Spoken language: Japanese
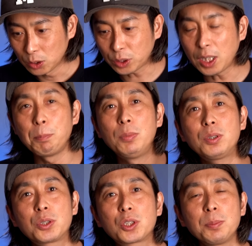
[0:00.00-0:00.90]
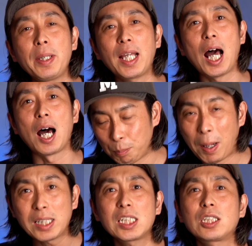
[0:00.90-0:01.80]
そして6つ目が
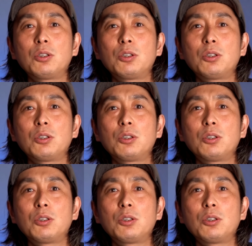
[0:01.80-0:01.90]
マジッ